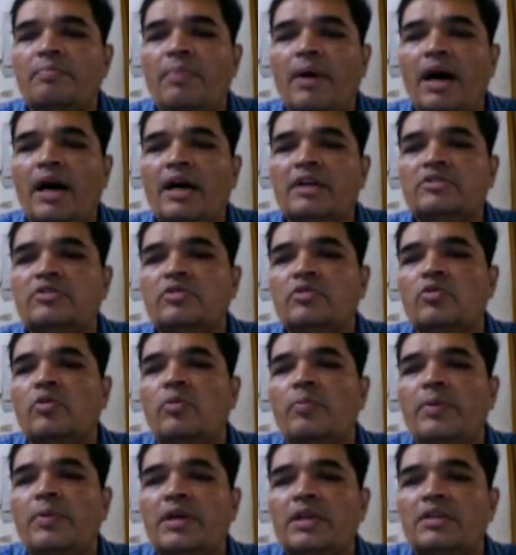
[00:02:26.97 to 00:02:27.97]
पाँच
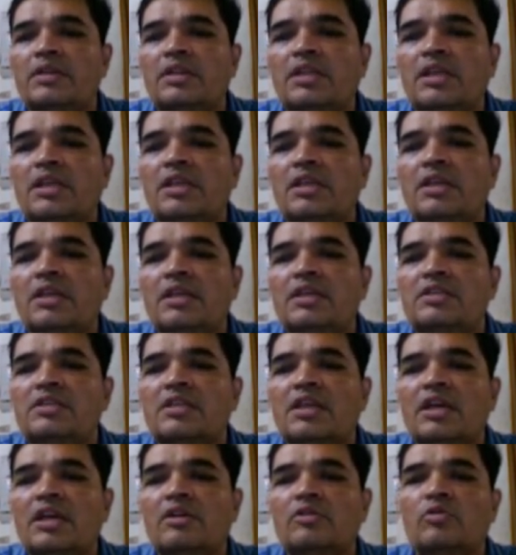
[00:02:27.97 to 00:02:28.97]
रुपये तीन
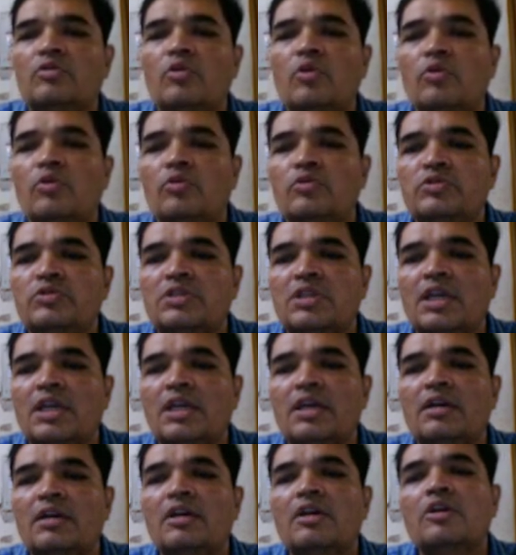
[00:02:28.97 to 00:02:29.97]
इसके दो
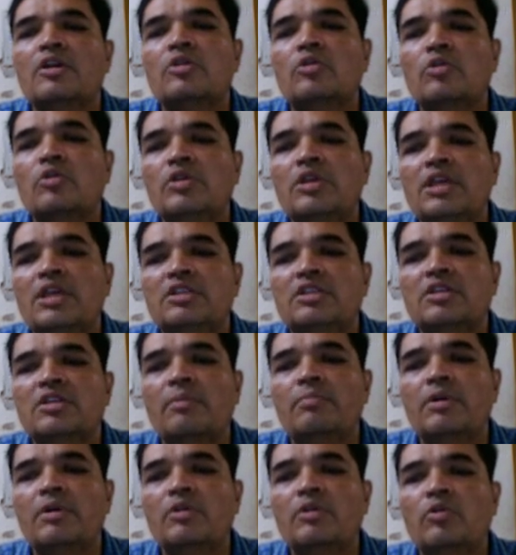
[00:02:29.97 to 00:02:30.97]
उसके तो ये
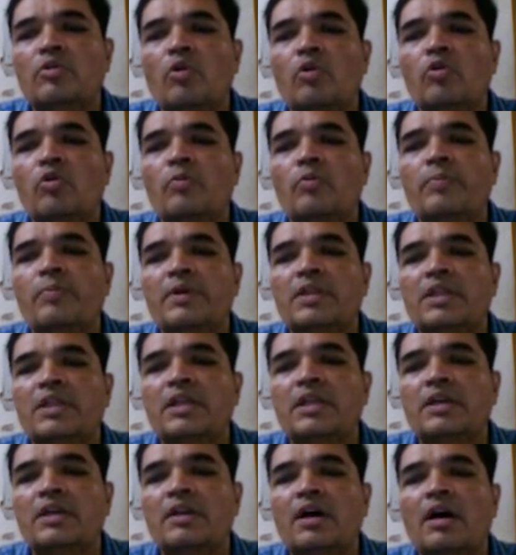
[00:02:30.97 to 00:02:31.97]
जब मैं दो रुपये
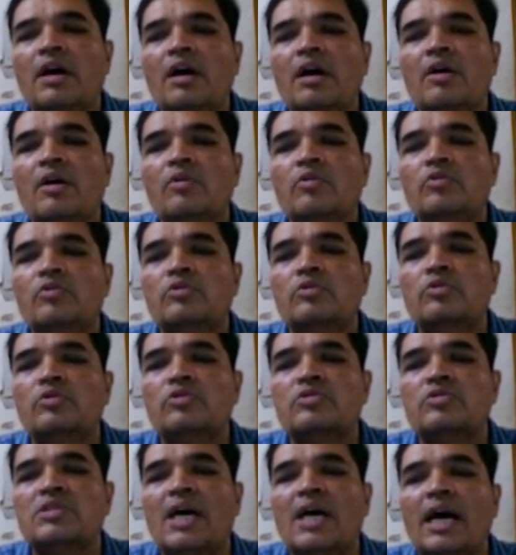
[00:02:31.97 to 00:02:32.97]
दे रहा हूँ
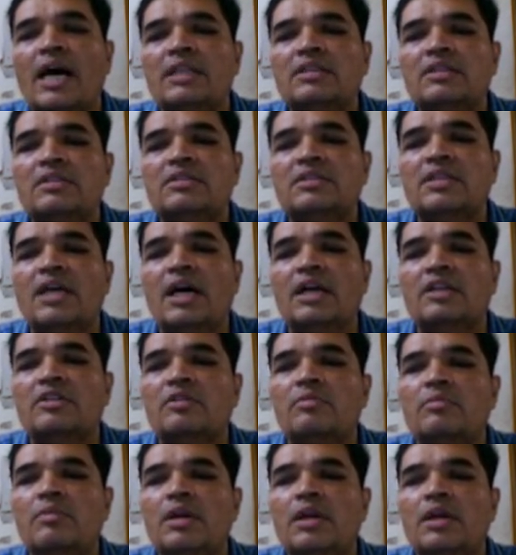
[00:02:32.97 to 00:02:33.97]
तो साथ
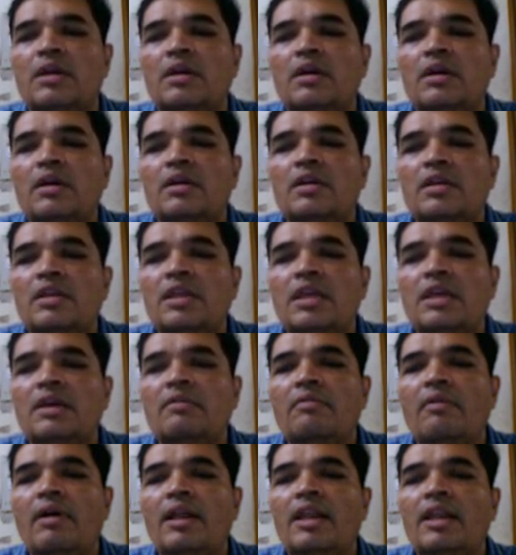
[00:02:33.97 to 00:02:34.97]
साथ में
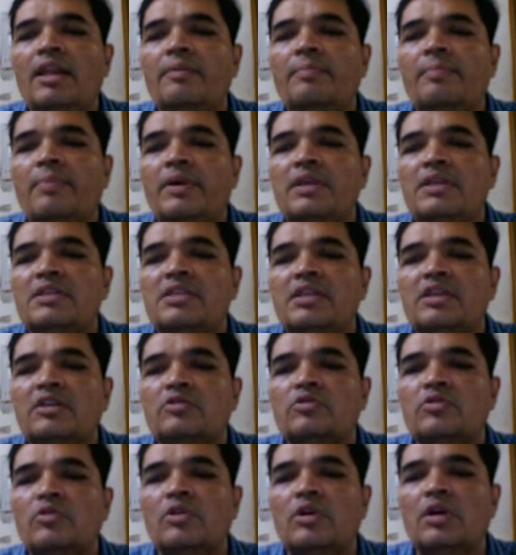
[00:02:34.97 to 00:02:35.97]
ये वाले पैसे
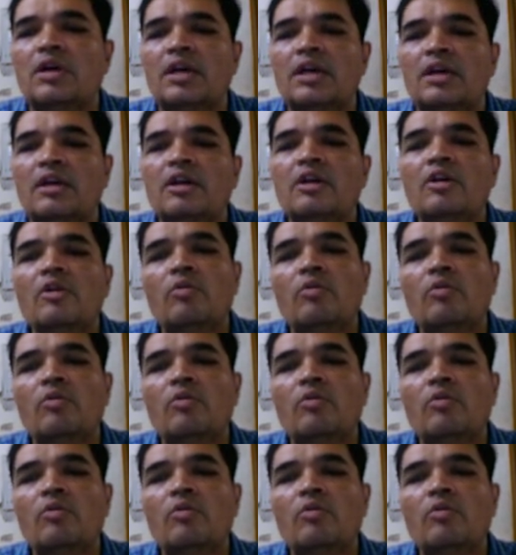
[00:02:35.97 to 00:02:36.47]
जो है